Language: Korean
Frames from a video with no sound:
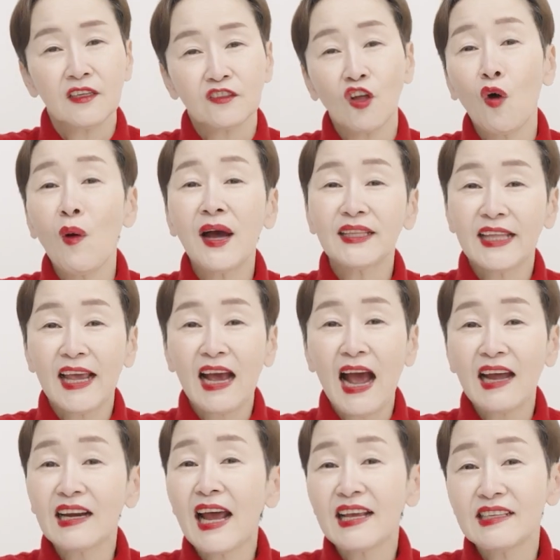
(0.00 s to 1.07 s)
너와 내가
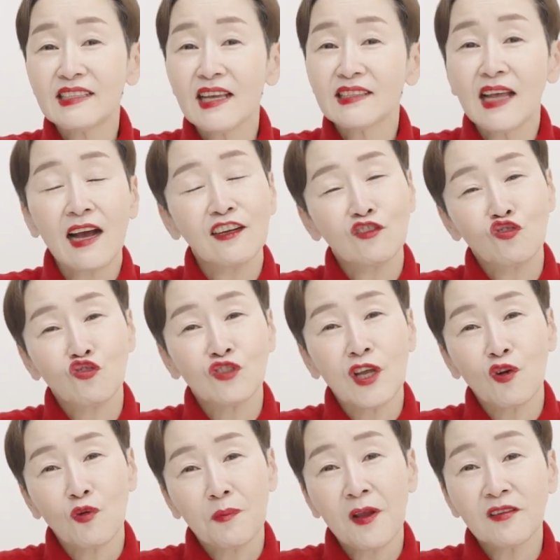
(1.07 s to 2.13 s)
하나인 세상을
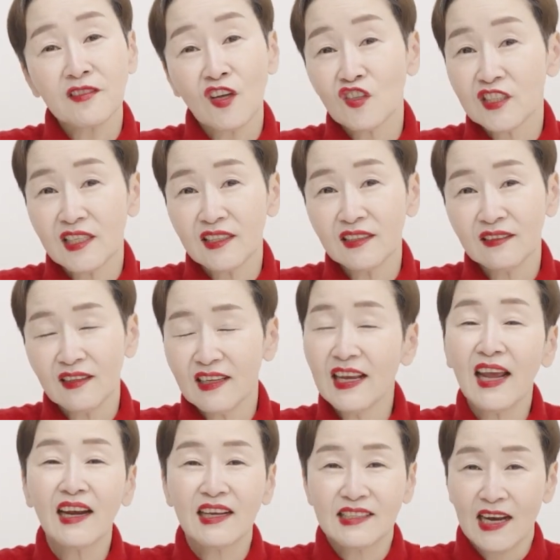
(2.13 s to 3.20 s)
주제로 펼쳐지는
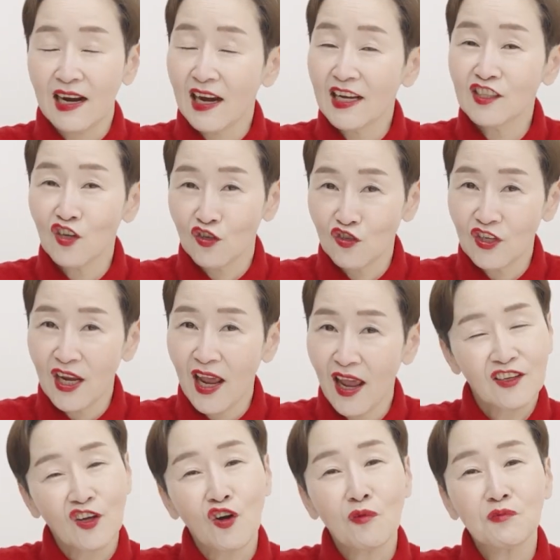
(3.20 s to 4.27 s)
이에라 작가의 전시회
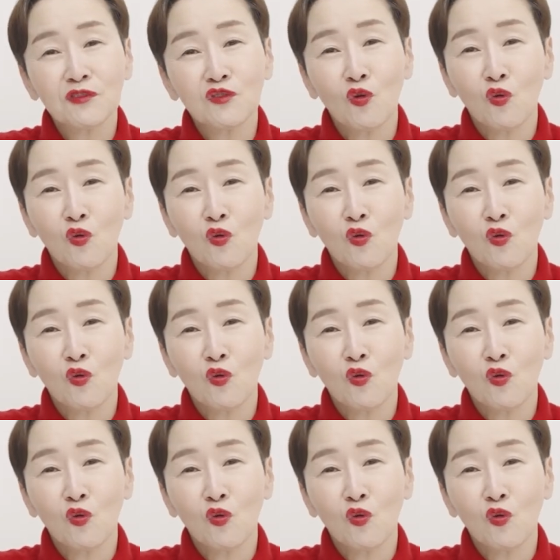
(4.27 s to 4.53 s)
여러분